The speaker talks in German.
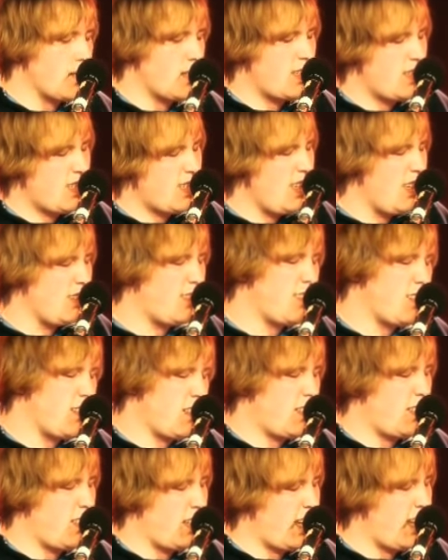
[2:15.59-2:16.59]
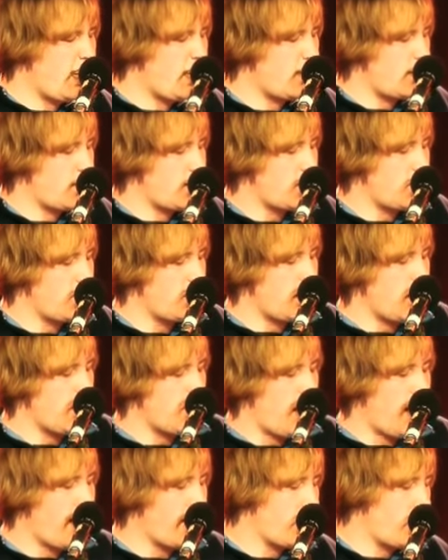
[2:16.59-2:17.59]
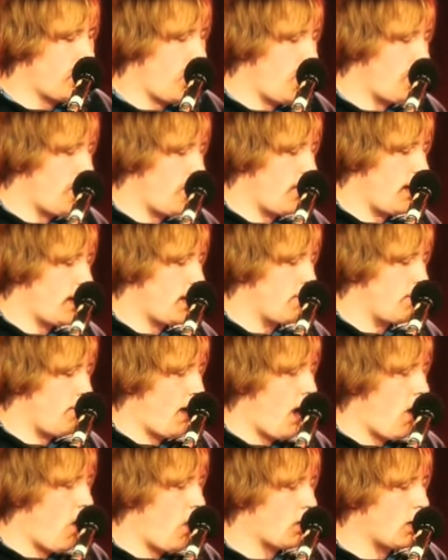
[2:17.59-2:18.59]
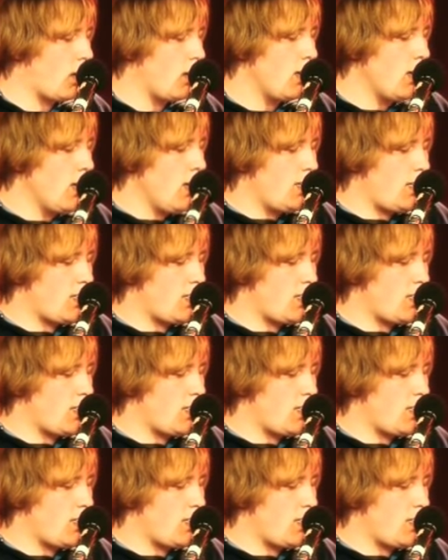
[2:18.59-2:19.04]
Sie zierte sich, sie regelte sich mit ihrem langen Körper auf einem Barhocker,